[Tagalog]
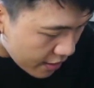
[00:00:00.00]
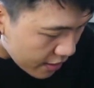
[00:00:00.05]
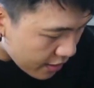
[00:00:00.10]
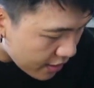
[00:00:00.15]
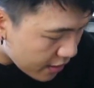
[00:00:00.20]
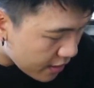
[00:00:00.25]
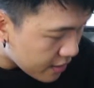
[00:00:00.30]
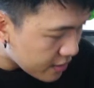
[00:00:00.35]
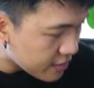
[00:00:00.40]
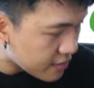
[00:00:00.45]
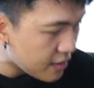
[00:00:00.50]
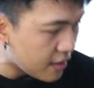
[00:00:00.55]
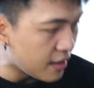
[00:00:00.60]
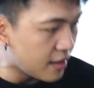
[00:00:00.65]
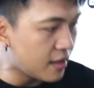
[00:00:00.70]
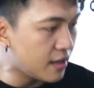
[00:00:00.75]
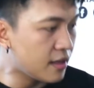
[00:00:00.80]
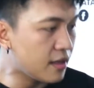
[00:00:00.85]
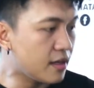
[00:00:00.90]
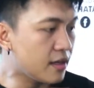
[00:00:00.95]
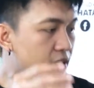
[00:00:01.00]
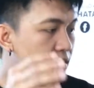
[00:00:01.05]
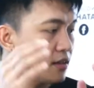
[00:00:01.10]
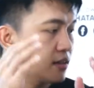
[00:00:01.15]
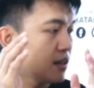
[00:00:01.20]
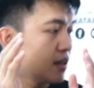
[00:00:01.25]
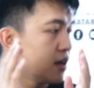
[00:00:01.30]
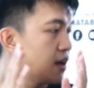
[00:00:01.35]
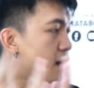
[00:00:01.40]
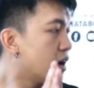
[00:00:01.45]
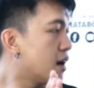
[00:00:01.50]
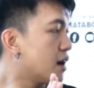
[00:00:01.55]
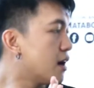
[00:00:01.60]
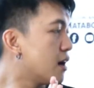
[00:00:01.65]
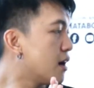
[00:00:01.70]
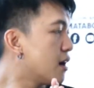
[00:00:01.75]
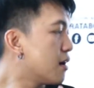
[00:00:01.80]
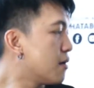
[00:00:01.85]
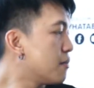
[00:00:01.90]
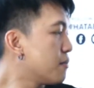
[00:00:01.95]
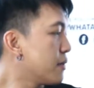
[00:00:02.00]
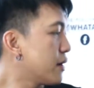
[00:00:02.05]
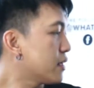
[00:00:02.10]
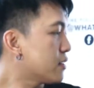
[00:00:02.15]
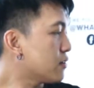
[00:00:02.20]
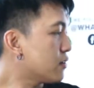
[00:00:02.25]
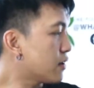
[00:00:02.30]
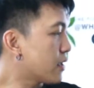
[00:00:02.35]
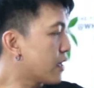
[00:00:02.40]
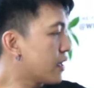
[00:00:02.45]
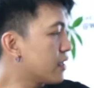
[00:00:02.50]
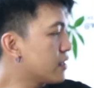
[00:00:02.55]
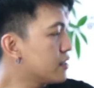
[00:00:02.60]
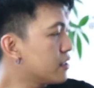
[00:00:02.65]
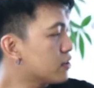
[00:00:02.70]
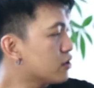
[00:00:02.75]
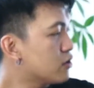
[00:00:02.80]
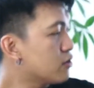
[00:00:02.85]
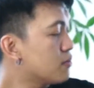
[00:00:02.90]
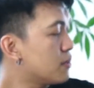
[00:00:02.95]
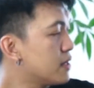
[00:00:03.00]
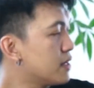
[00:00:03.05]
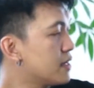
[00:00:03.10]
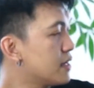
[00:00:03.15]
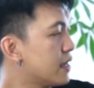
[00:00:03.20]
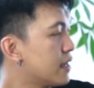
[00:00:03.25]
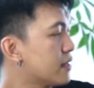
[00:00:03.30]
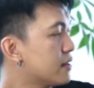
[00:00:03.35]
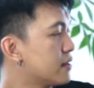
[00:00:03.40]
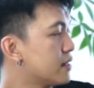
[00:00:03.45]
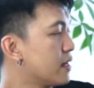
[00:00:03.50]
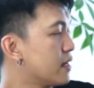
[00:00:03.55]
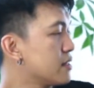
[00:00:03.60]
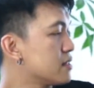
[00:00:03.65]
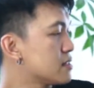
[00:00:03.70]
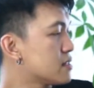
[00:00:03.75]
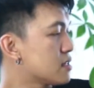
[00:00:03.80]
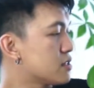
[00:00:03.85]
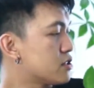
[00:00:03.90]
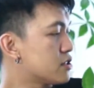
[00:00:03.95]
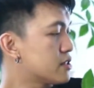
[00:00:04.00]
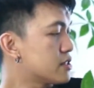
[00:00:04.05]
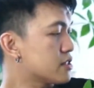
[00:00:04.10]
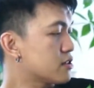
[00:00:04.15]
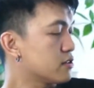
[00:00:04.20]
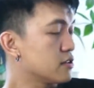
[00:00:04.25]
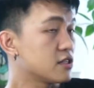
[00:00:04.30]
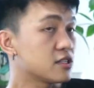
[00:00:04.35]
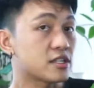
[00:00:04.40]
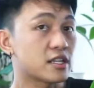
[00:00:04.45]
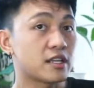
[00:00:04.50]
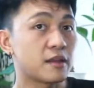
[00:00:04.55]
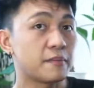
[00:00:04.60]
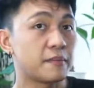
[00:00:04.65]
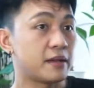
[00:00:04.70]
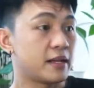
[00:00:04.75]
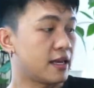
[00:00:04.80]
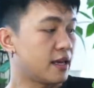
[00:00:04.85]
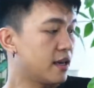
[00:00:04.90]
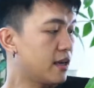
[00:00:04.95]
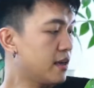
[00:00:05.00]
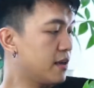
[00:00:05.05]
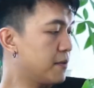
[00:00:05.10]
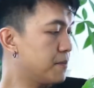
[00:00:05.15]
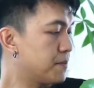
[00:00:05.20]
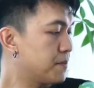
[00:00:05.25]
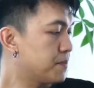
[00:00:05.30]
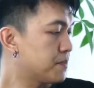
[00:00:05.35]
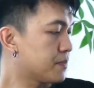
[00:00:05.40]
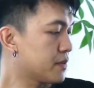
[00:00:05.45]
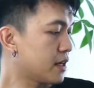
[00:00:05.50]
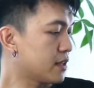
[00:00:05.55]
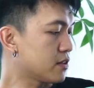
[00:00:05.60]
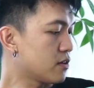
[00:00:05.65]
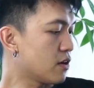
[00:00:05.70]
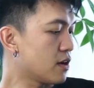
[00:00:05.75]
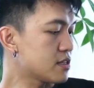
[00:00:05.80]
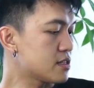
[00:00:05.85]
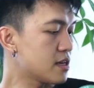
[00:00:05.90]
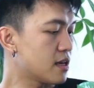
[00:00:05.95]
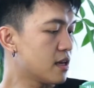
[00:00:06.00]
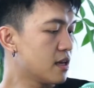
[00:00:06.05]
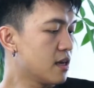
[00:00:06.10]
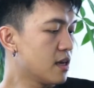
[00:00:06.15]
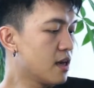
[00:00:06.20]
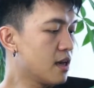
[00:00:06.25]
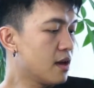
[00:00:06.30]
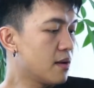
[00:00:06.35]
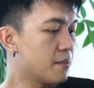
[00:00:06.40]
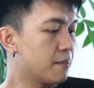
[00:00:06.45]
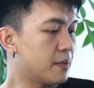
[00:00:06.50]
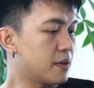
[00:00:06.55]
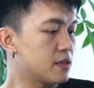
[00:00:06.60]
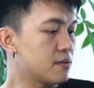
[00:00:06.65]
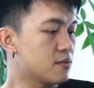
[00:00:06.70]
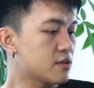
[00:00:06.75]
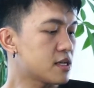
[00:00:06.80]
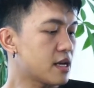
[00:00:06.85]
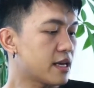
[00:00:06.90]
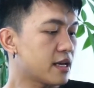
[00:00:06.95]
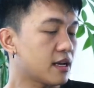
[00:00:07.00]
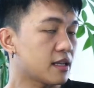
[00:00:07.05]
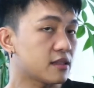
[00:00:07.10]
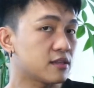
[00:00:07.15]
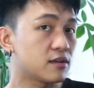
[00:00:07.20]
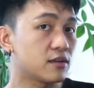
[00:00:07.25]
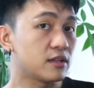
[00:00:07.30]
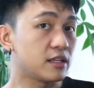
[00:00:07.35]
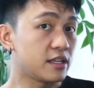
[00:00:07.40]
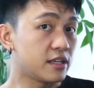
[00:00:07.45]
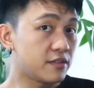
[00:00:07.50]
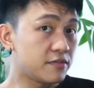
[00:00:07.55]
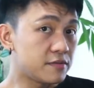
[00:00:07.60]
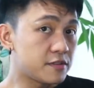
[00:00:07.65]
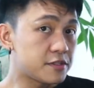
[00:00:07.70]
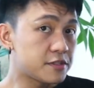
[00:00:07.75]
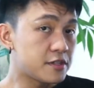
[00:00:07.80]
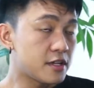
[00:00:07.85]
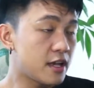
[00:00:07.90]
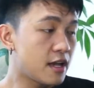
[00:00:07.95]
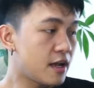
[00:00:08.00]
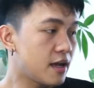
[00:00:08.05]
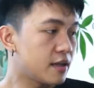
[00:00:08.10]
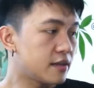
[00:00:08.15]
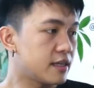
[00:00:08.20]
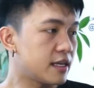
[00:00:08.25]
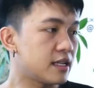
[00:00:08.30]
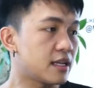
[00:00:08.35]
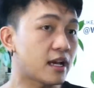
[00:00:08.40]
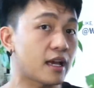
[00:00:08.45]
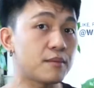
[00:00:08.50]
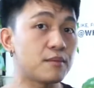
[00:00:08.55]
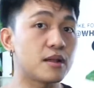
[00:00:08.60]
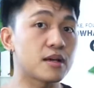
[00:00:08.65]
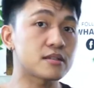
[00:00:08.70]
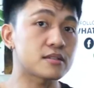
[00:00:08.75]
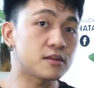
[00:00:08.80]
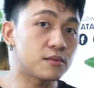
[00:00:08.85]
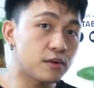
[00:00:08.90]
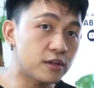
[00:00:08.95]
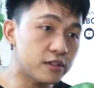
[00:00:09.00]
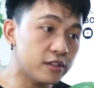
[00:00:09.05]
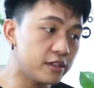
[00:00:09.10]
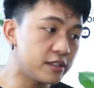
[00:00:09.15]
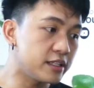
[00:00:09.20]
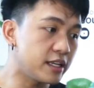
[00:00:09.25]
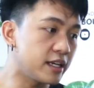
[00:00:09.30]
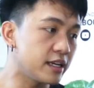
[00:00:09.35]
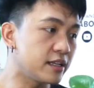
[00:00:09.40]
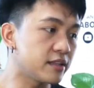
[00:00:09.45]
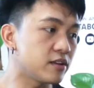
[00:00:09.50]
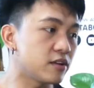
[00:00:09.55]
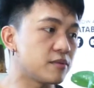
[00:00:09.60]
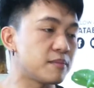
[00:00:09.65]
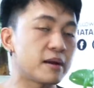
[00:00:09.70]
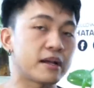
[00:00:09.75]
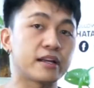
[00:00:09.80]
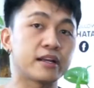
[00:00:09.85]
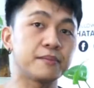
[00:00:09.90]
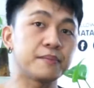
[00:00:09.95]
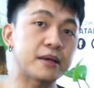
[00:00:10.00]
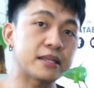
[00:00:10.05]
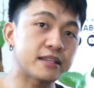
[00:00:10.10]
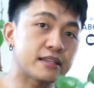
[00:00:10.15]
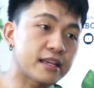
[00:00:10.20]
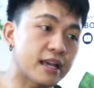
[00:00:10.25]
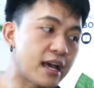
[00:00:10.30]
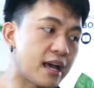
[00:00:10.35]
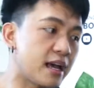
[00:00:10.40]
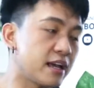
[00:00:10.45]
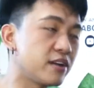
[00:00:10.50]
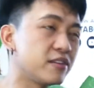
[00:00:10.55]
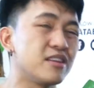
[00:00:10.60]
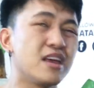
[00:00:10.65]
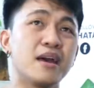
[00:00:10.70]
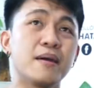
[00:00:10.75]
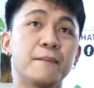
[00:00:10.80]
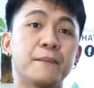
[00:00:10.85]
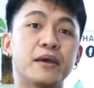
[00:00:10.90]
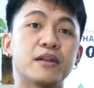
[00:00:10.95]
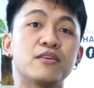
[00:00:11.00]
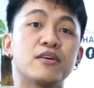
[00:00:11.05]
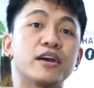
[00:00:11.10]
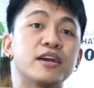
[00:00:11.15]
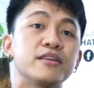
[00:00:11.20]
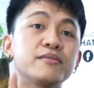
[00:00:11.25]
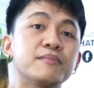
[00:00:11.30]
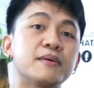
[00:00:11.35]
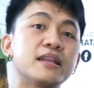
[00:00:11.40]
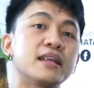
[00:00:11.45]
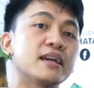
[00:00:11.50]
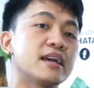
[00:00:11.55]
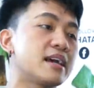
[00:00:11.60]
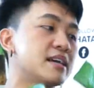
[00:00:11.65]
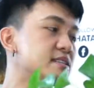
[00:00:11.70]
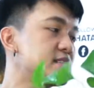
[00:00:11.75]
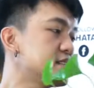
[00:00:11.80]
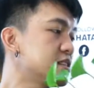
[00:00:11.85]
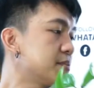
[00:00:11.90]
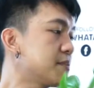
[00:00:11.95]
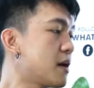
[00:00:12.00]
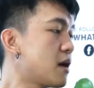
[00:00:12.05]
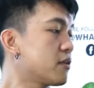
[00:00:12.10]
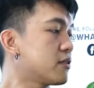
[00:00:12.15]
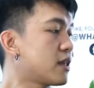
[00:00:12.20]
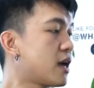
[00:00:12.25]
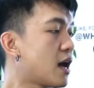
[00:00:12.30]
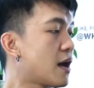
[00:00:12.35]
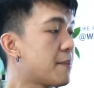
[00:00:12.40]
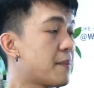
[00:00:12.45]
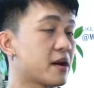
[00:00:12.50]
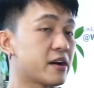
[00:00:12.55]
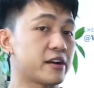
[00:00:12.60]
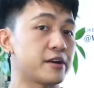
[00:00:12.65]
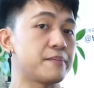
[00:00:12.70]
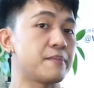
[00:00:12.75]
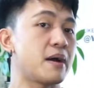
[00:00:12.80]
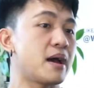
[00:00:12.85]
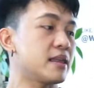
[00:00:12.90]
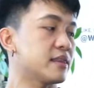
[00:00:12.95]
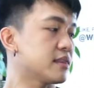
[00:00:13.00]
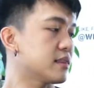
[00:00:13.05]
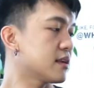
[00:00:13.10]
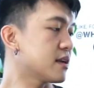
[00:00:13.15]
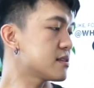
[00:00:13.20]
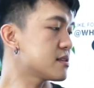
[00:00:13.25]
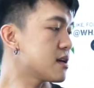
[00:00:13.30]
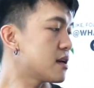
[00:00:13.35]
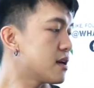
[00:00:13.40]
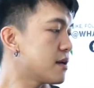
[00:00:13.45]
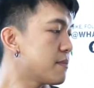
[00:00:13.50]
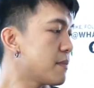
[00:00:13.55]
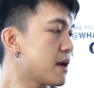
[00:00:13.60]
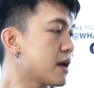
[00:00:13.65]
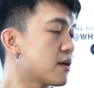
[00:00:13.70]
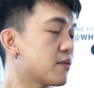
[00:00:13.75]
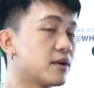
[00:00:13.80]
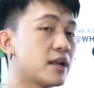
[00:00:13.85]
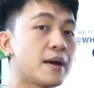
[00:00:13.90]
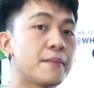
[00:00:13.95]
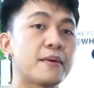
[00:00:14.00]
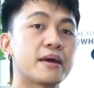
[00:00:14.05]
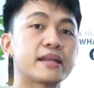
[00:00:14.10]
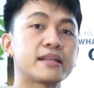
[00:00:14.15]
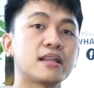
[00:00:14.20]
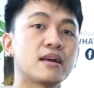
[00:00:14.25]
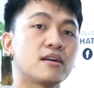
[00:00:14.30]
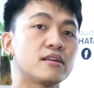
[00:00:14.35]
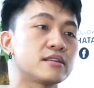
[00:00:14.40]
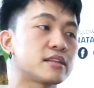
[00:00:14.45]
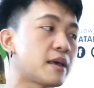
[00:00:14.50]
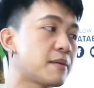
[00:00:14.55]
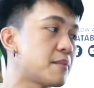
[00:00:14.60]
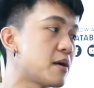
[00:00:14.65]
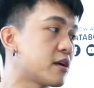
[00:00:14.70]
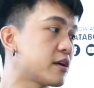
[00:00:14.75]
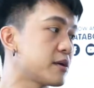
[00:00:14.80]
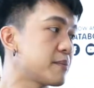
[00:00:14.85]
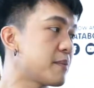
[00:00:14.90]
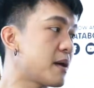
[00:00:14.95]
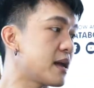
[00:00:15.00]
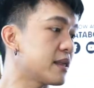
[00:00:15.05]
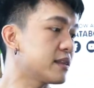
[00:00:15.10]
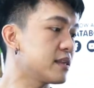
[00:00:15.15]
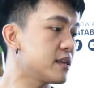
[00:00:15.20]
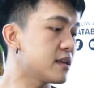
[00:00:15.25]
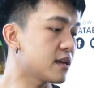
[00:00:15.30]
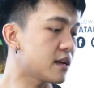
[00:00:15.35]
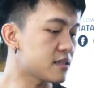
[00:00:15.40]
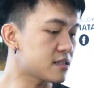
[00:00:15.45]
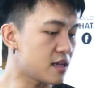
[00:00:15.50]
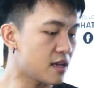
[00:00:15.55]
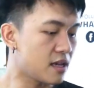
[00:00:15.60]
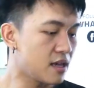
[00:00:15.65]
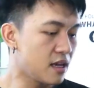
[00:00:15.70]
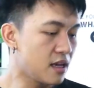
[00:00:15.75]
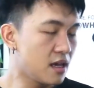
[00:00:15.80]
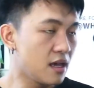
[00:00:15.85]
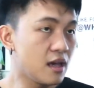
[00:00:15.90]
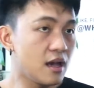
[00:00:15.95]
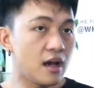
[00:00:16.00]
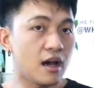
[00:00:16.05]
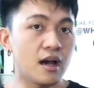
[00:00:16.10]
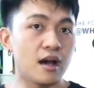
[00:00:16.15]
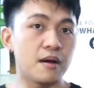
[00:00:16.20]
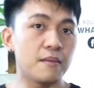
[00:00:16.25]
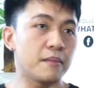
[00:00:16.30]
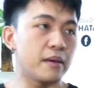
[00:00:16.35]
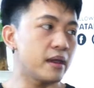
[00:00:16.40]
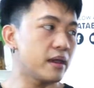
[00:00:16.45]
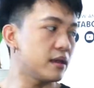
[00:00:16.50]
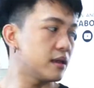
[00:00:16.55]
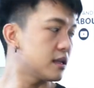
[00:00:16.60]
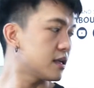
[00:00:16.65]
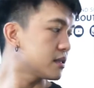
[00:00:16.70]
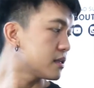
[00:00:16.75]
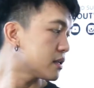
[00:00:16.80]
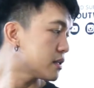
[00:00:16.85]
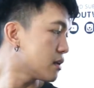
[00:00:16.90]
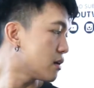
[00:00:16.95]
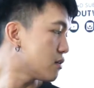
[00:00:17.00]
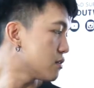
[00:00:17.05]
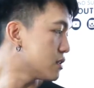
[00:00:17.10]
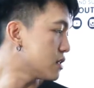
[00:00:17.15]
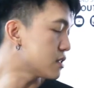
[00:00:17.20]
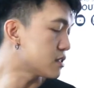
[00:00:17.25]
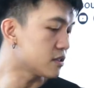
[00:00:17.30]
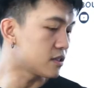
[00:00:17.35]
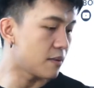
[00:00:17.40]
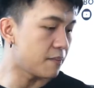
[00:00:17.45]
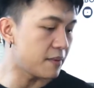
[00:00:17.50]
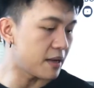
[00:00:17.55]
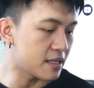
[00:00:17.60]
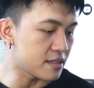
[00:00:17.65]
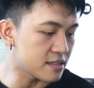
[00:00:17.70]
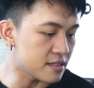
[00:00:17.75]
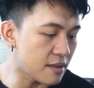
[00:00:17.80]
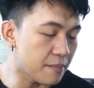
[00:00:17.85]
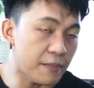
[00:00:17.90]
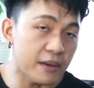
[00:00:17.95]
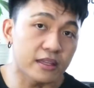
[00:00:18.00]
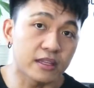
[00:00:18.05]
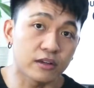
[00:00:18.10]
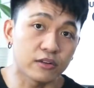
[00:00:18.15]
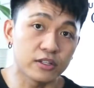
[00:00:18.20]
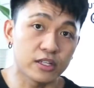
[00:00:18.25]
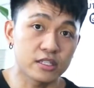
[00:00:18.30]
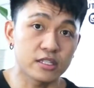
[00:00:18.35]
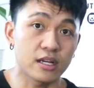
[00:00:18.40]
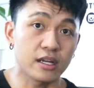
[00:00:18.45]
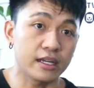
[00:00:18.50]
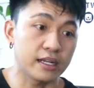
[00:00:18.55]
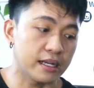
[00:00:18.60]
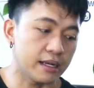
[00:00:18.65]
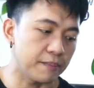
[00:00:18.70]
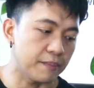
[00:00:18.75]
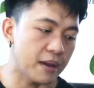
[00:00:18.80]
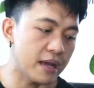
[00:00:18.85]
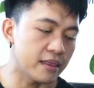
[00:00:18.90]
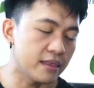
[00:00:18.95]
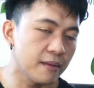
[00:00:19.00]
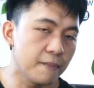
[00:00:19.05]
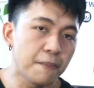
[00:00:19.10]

And then, um, ito rin. Ito yung maliliit din. Sa Cheers ko din siya nabili. Ito, kasi pwede mo siyang ikat yung leaves Then, lagay mo lang sa water din or magripat ka. Ayun. Pero ngayon pala guys, hindi pa ako nakakapagripat kasi parang wala pa rin ako time magripatting kasi uh, may ilan rin ako dito na plants na pwede ko na siyang iripat.